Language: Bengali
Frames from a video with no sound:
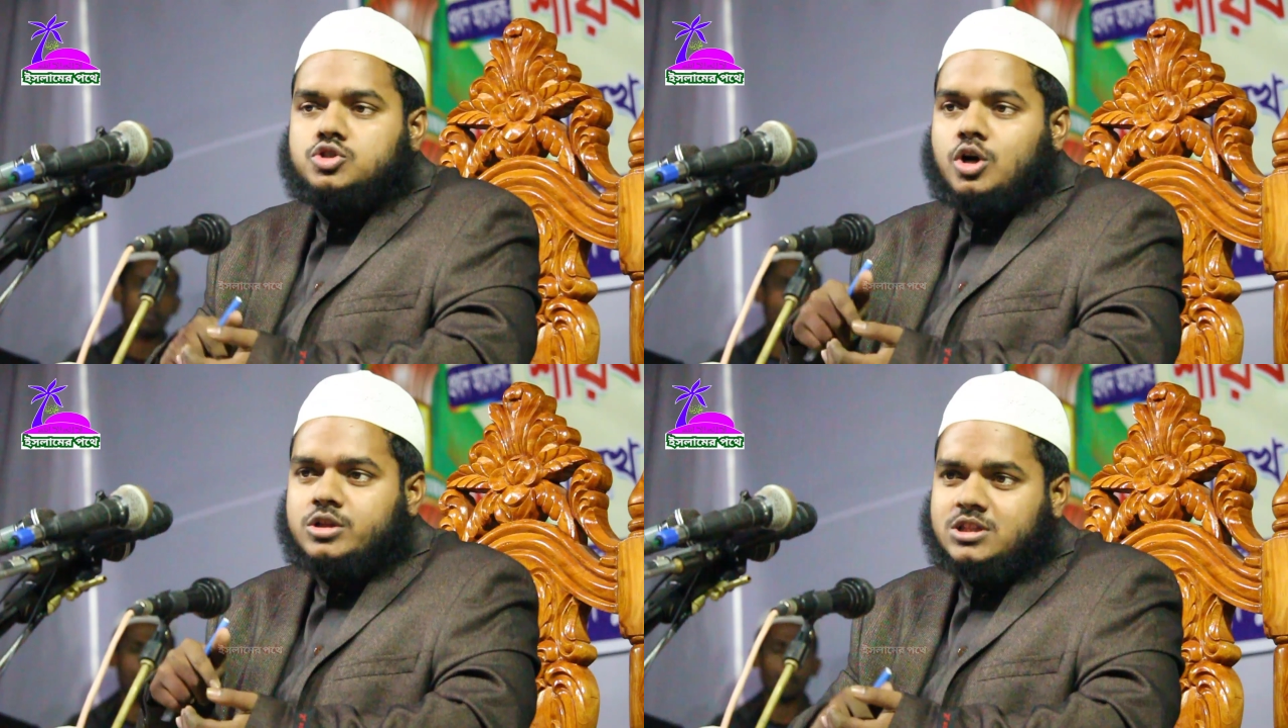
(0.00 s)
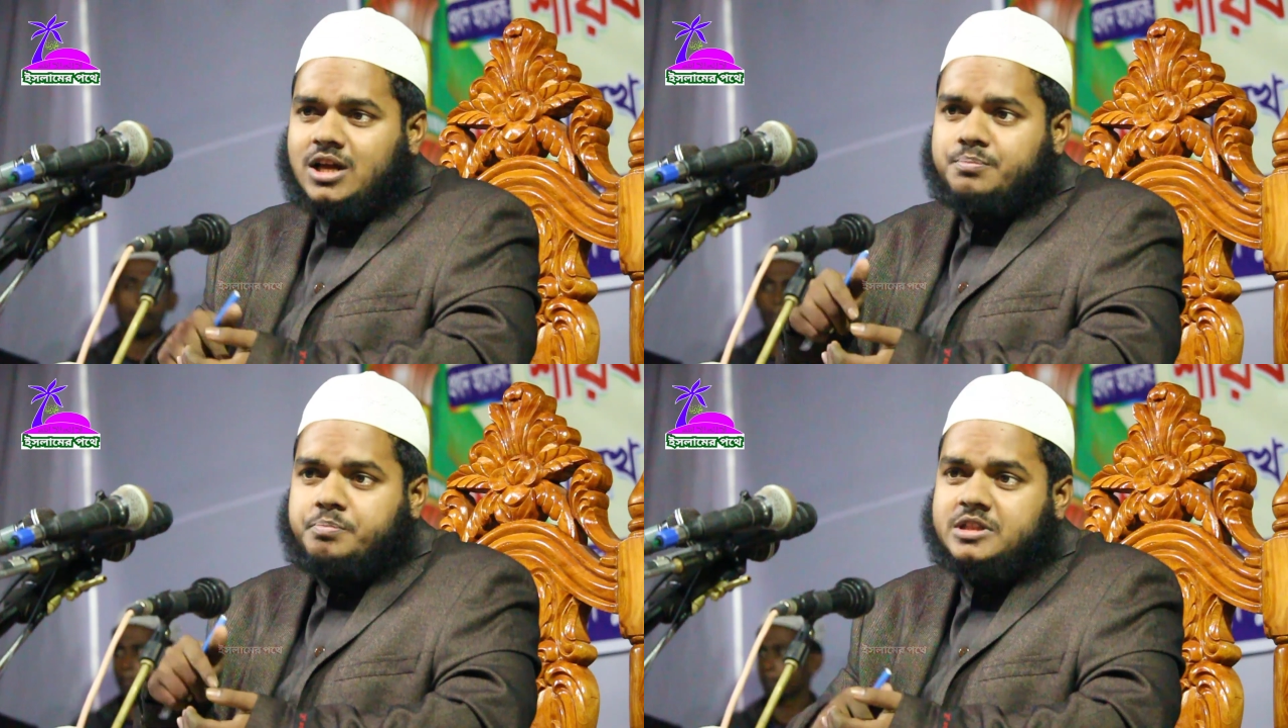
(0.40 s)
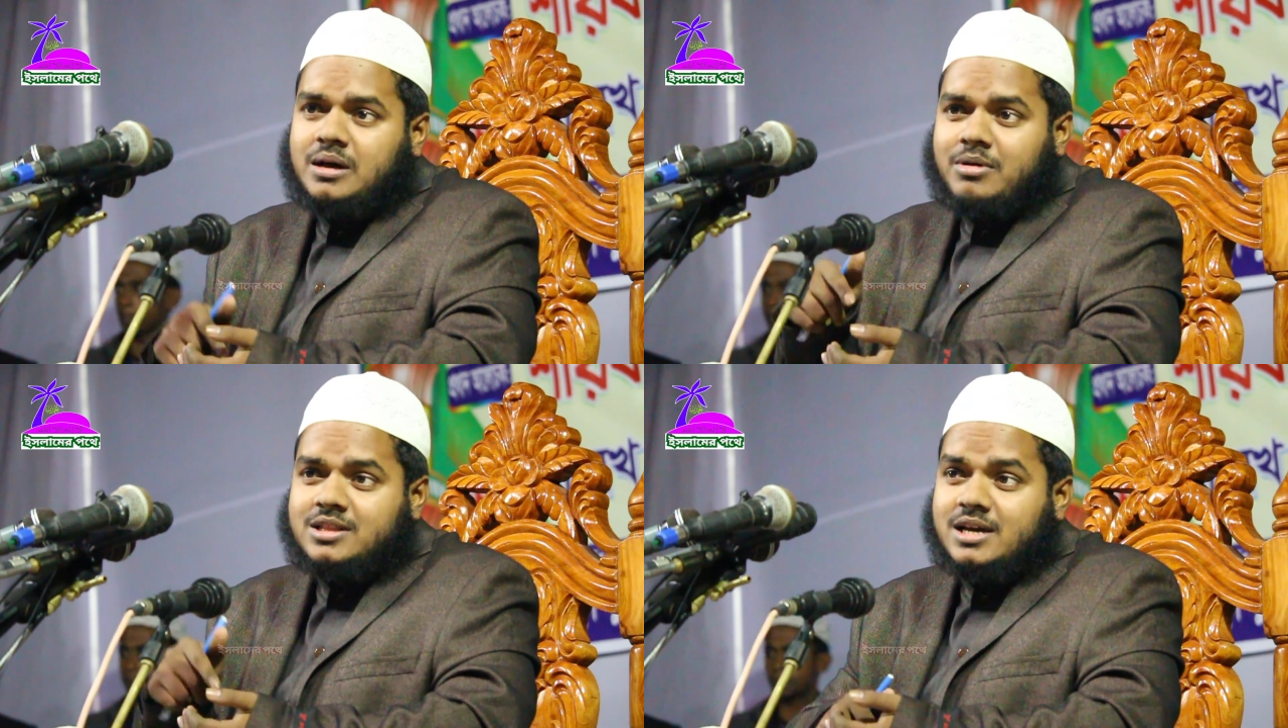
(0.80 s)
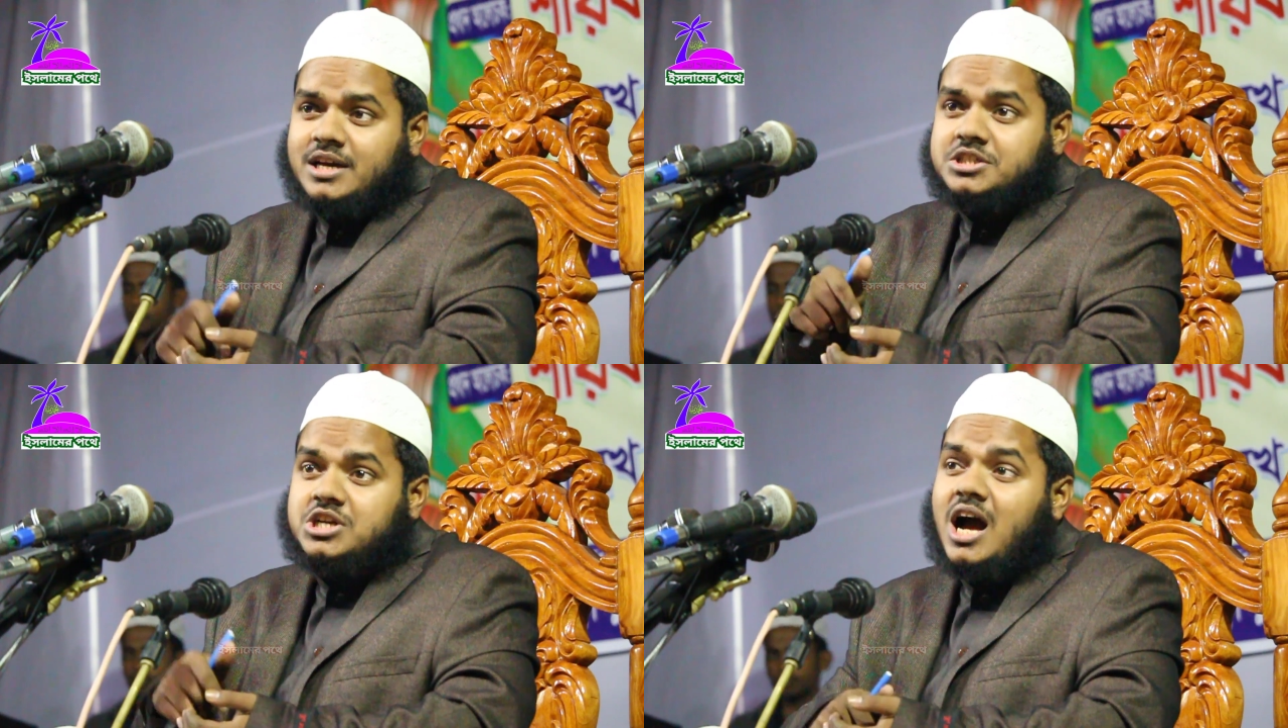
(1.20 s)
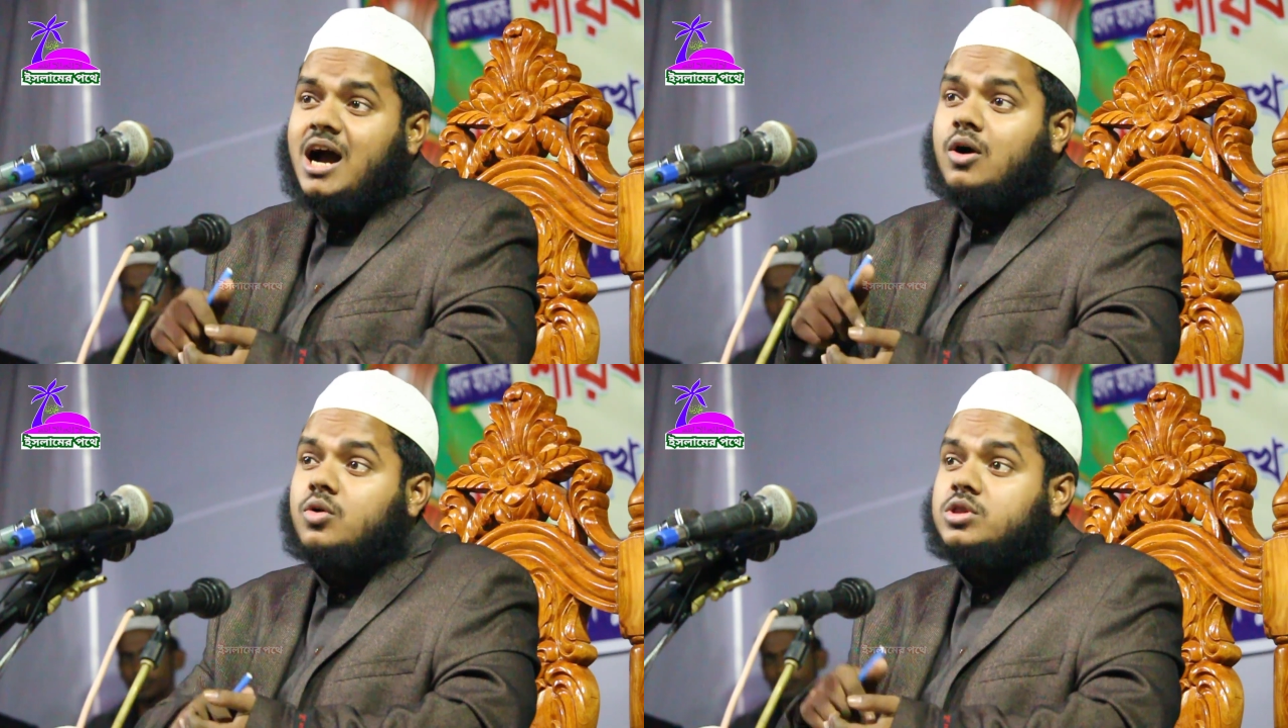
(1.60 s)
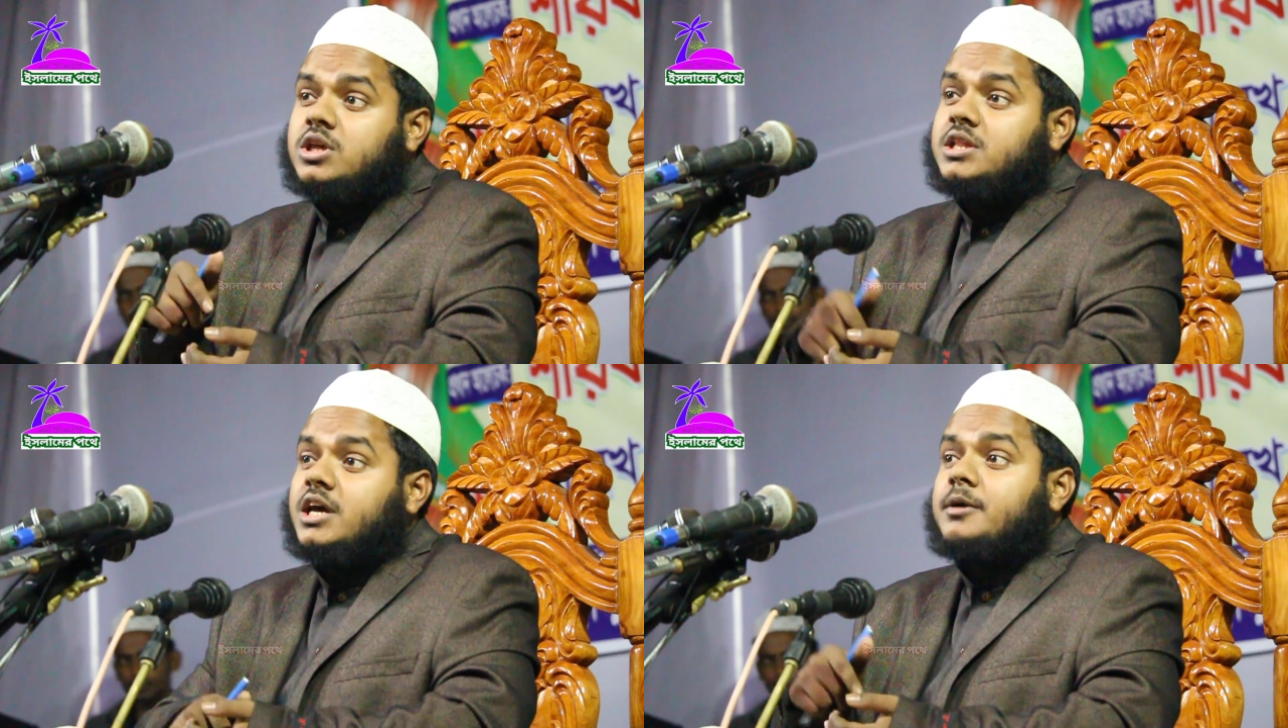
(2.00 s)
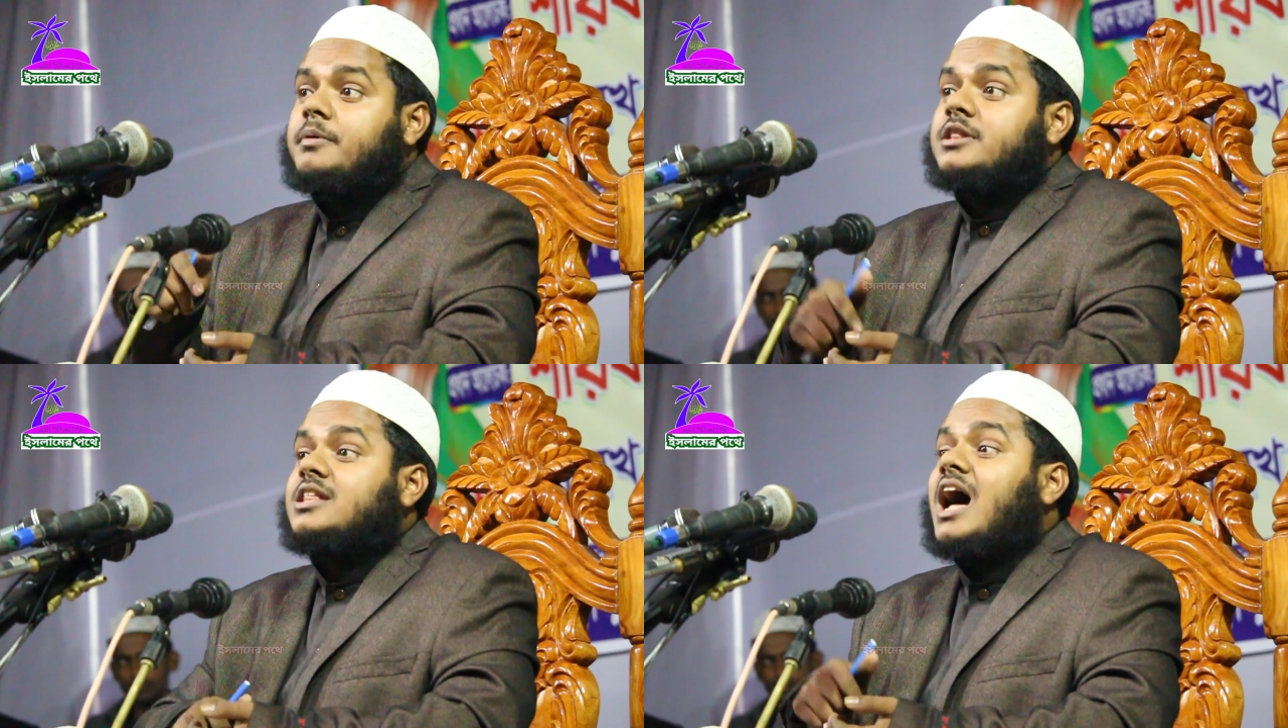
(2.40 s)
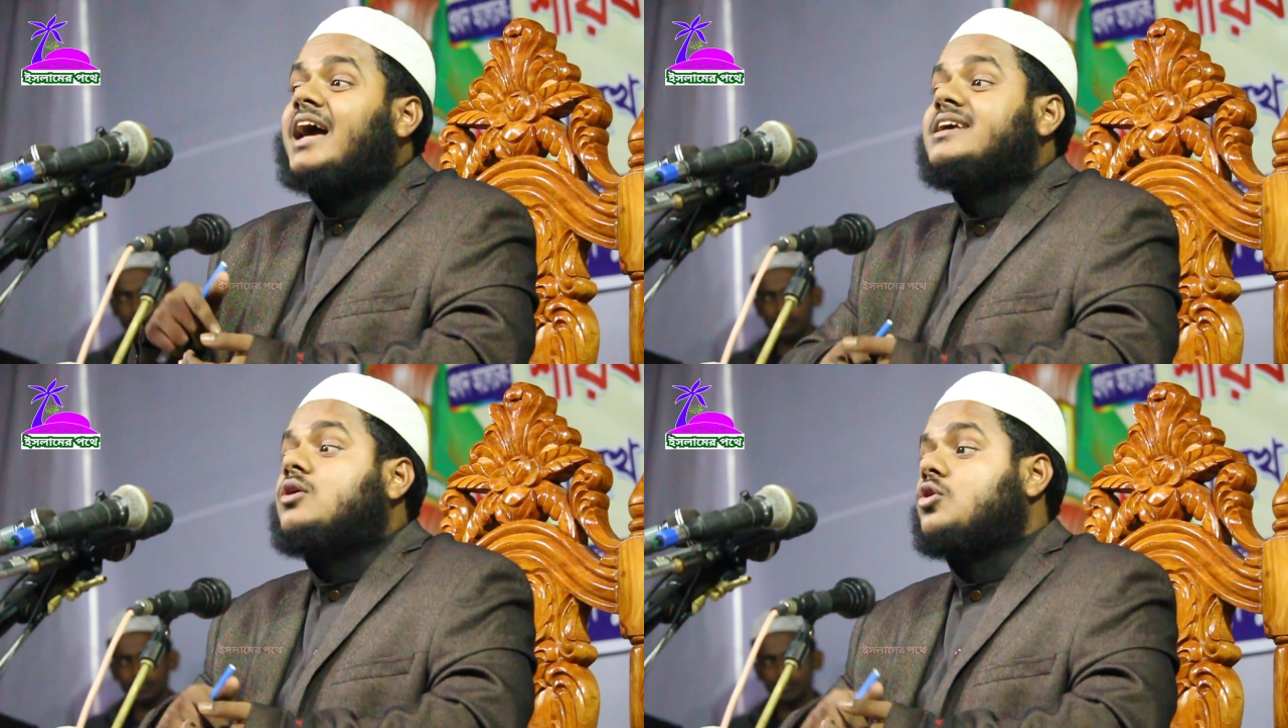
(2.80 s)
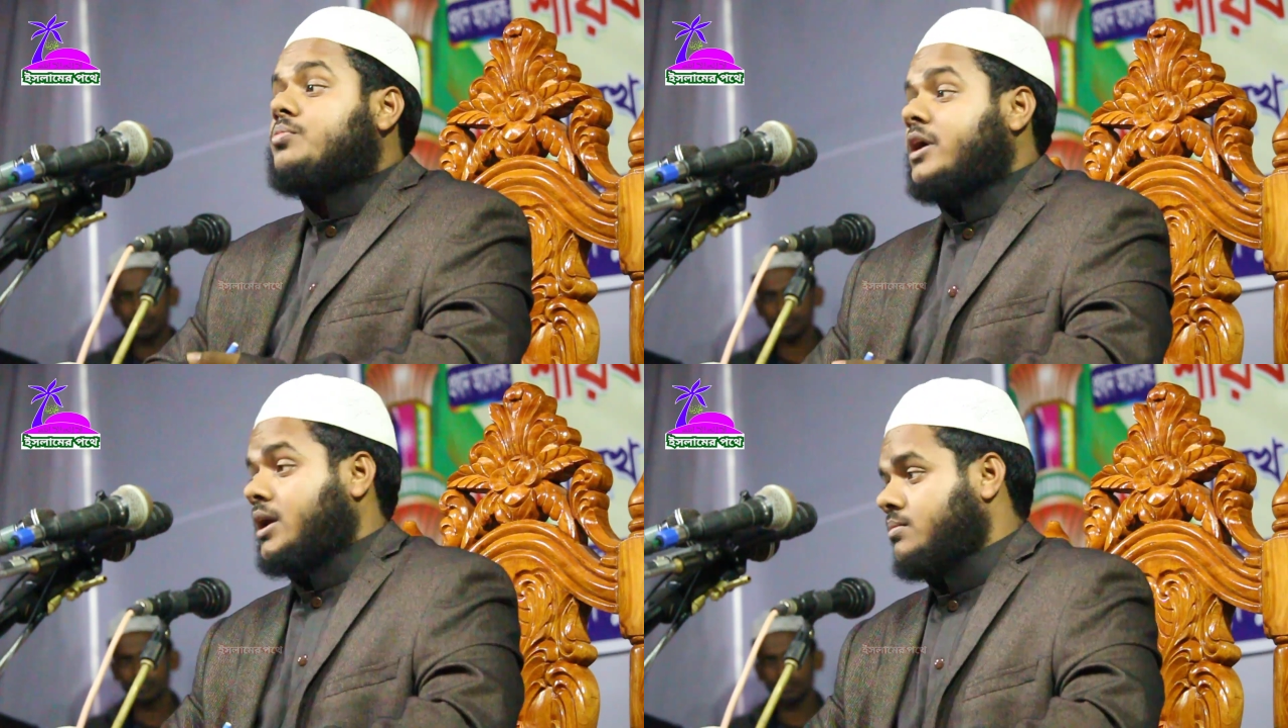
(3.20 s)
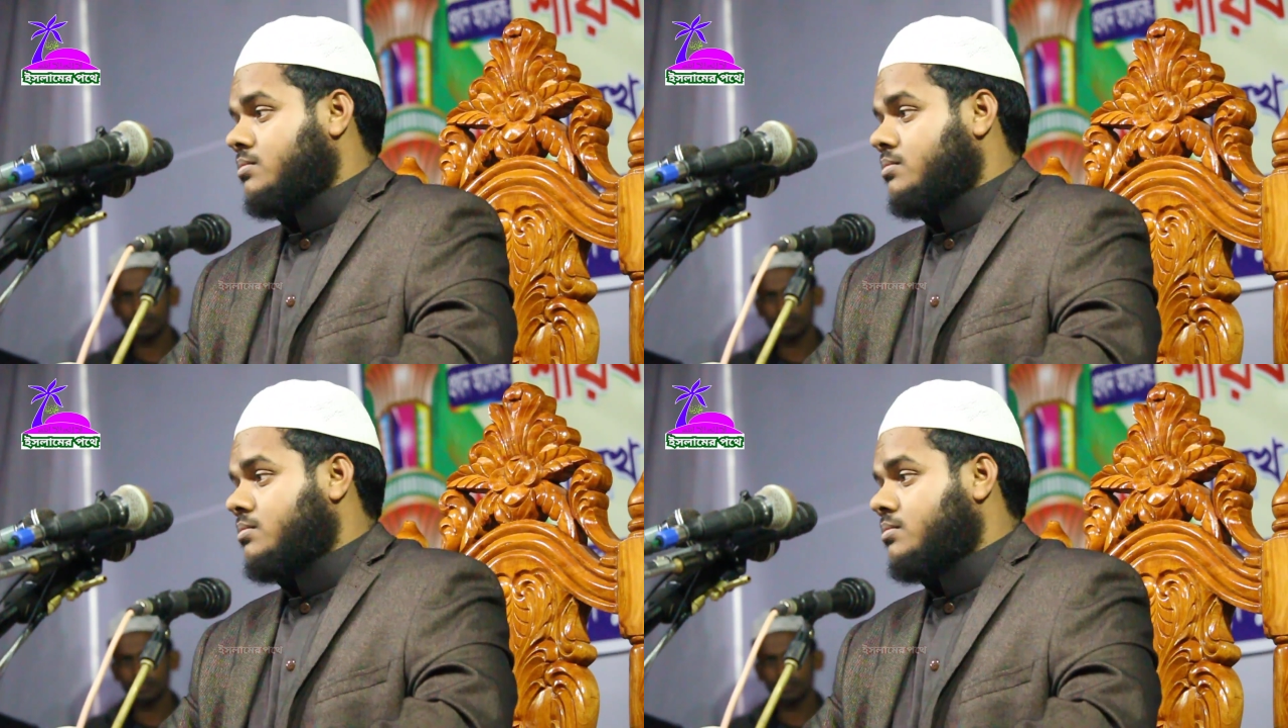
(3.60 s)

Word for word: সন্তান পিতামাতাকে যা করতে দেখবে তাই করবে